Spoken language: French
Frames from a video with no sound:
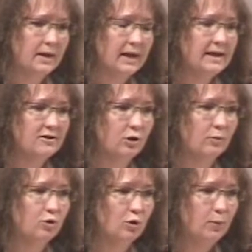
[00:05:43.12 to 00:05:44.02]

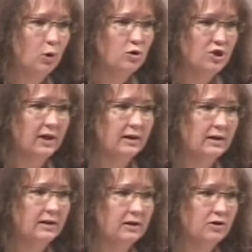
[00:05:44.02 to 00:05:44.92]
exemple de projet
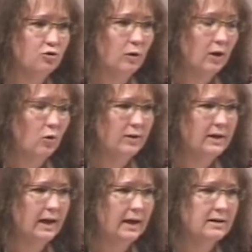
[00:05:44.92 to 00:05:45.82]
qui joue un rôle
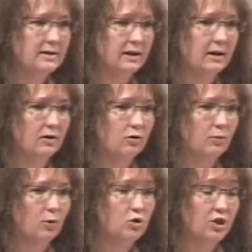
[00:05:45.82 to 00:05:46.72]
direct, c'est
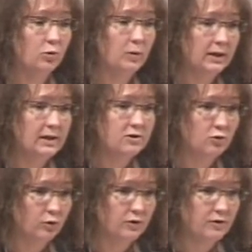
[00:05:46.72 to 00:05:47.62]
le projet
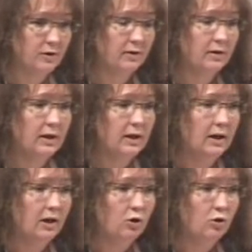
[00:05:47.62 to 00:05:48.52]
Wikisource.
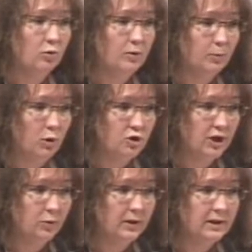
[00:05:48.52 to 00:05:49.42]
Le
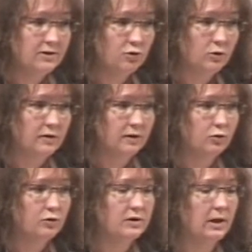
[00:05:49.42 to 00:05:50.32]
projet Wikisource
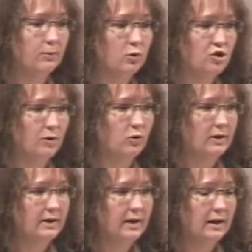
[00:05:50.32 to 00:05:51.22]
est aussi un projet
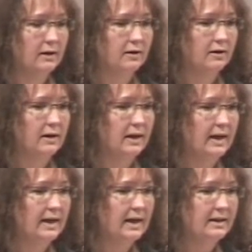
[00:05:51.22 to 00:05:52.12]
multilingue
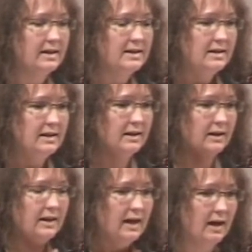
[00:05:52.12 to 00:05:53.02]
et
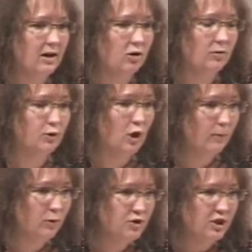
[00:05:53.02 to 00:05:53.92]
il a,
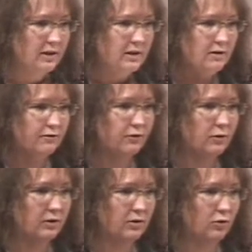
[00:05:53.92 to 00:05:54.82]
comme objectif
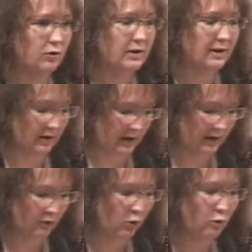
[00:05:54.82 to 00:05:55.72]
d'être
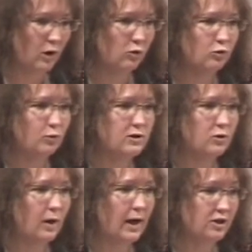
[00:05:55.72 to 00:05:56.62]
un endroit où nous
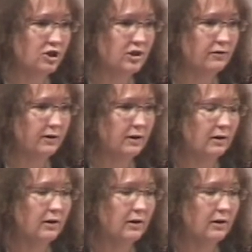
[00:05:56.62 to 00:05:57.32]
puissions archiver